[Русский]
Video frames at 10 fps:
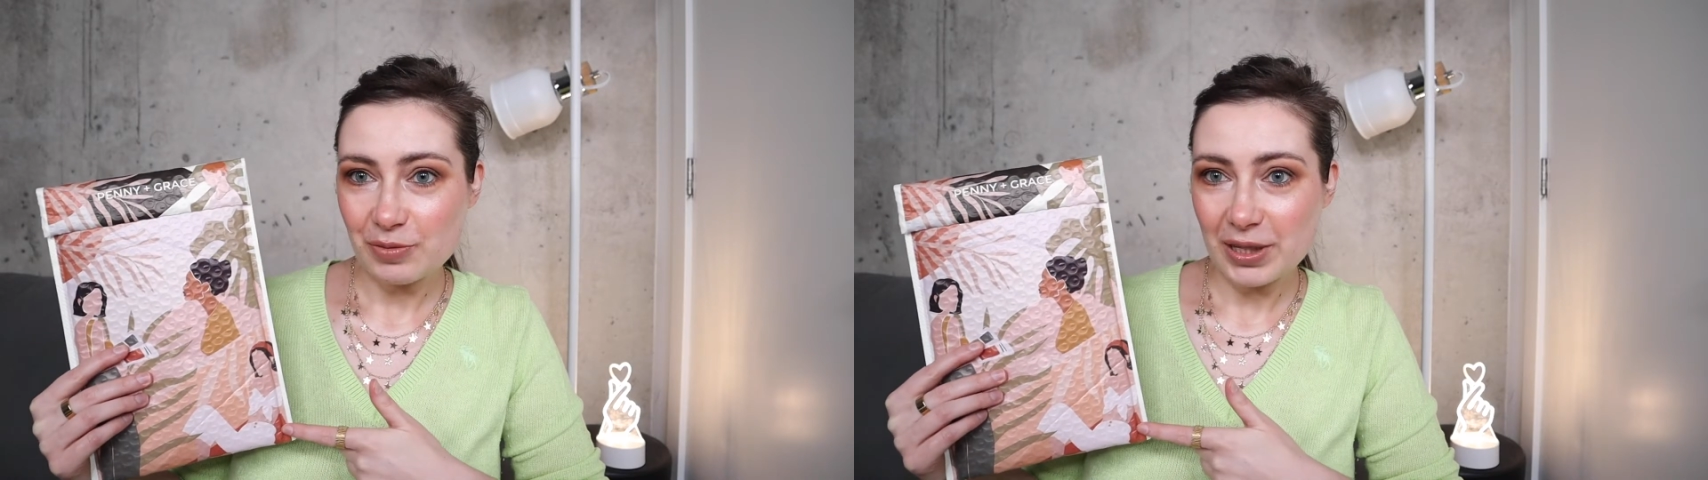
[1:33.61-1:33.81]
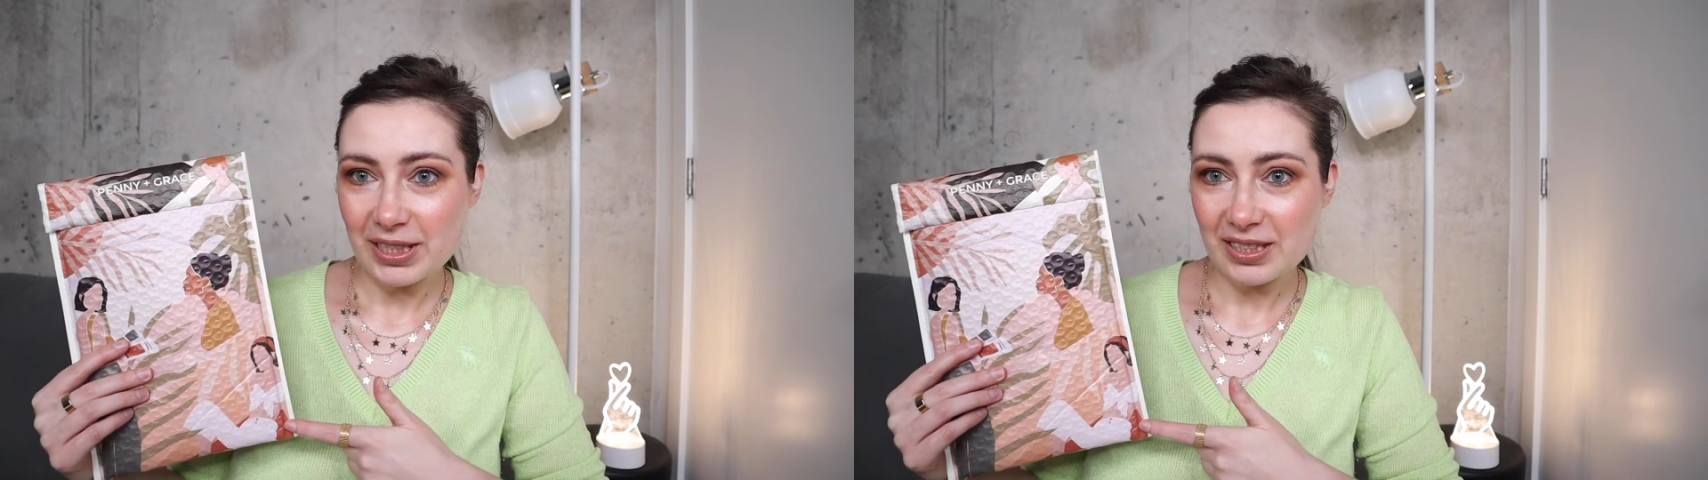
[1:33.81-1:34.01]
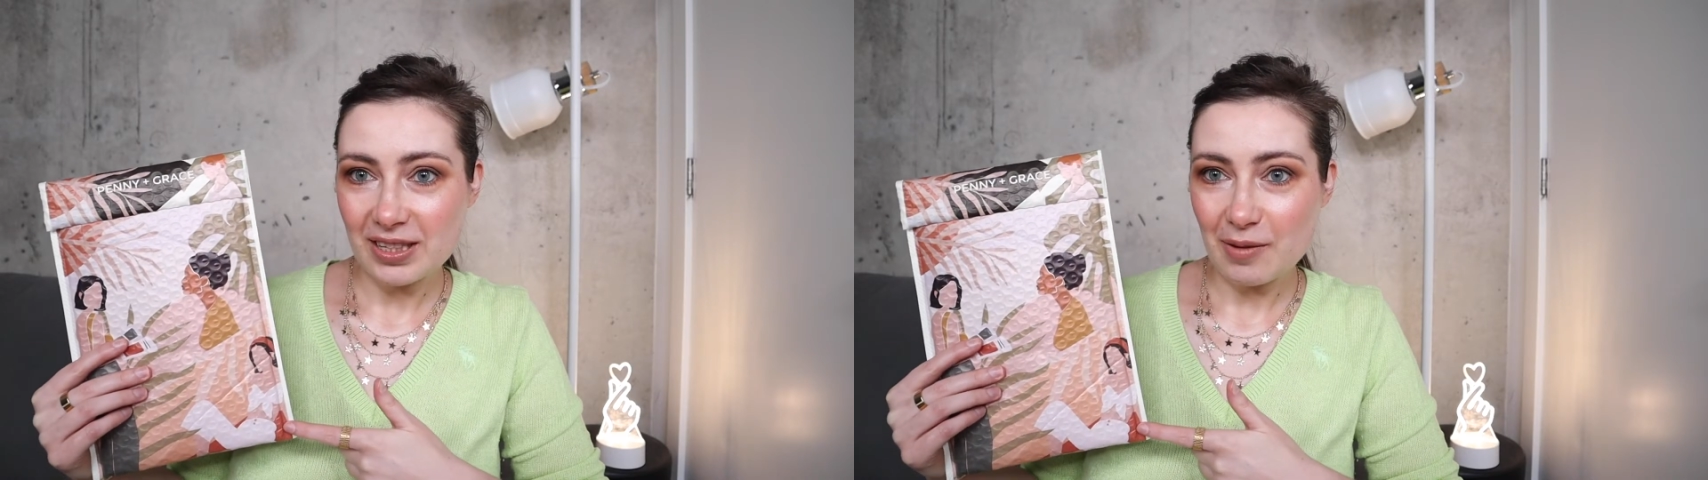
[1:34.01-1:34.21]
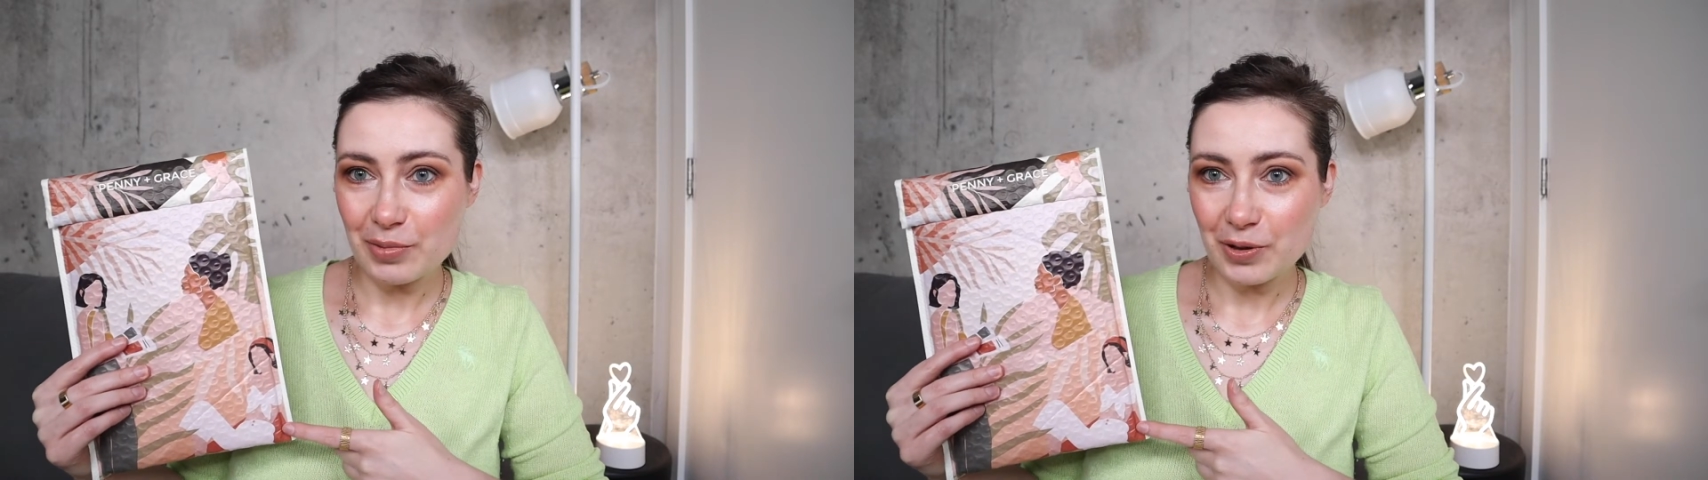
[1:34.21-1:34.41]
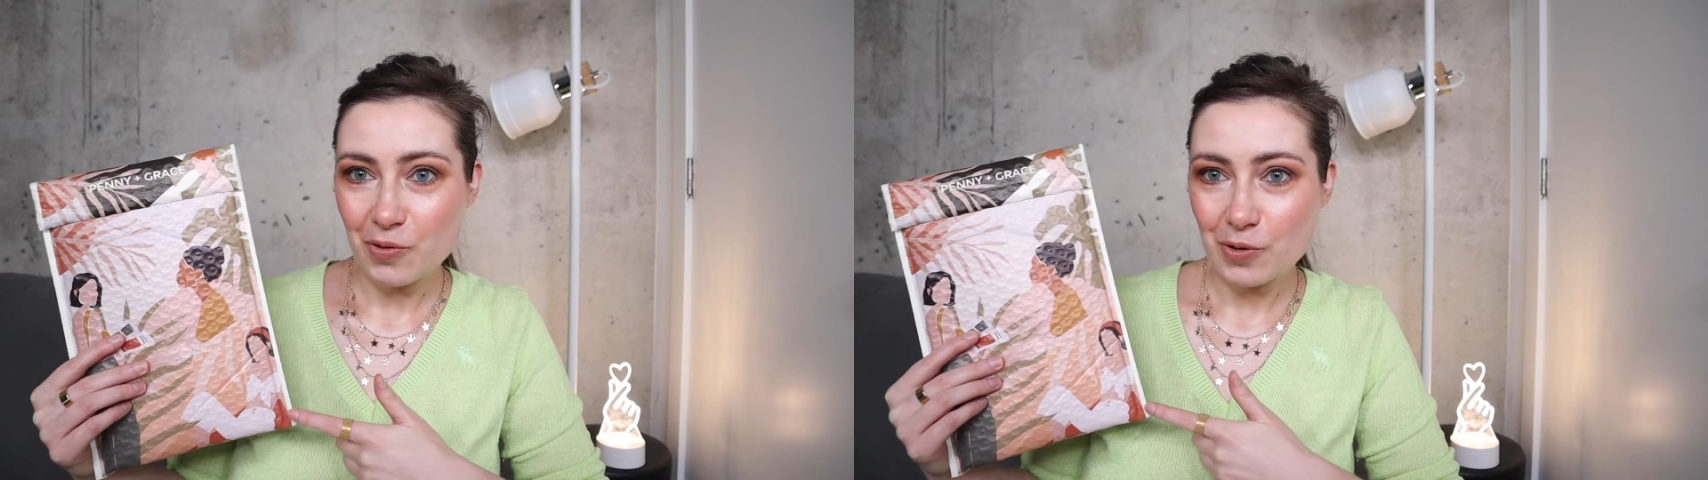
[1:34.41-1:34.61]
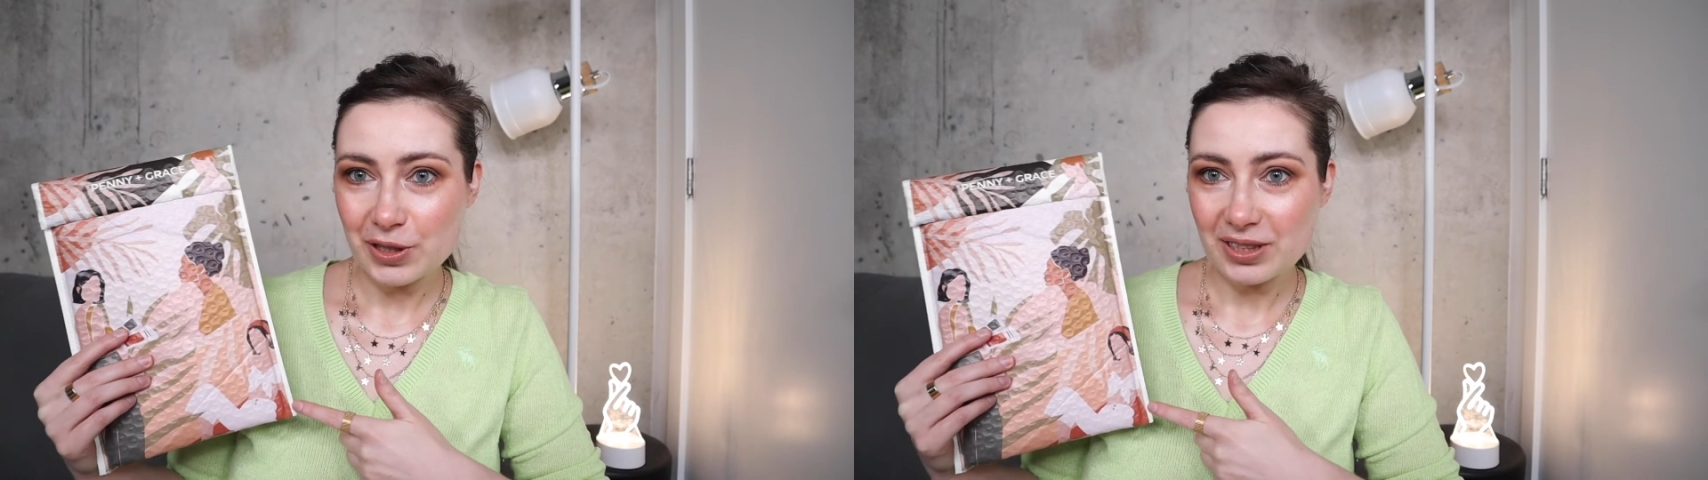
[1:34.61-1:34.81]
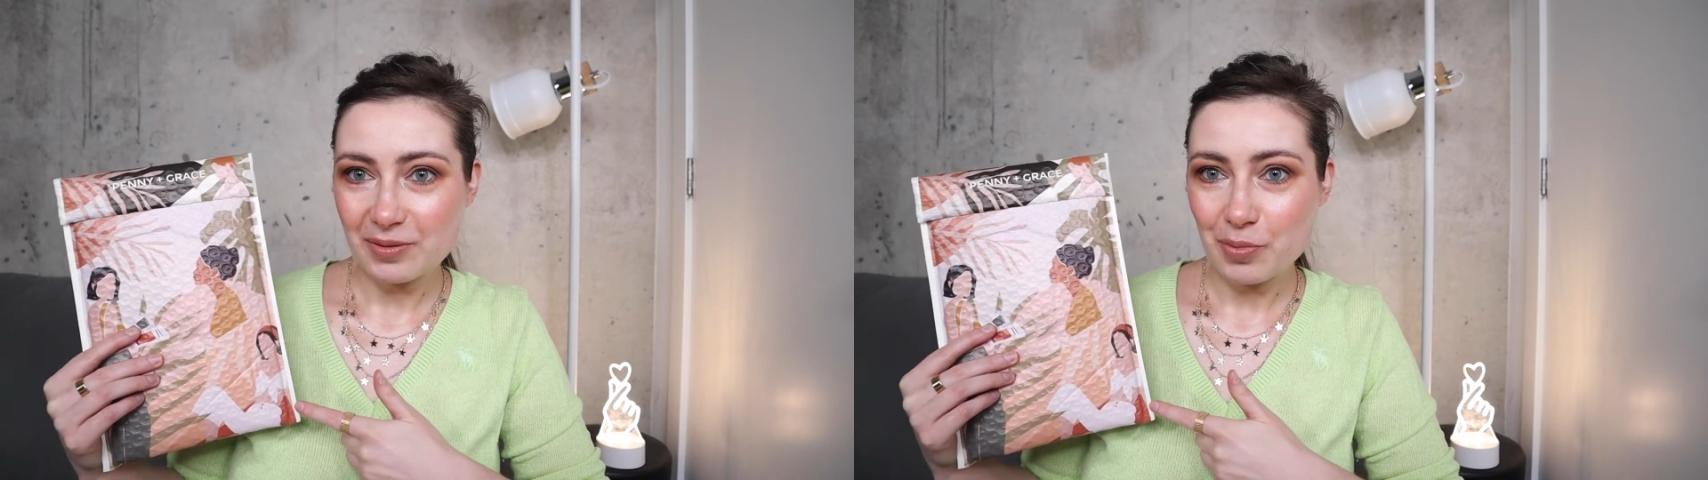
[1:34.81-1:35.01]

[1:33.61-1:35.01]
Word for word: месяц нам приходит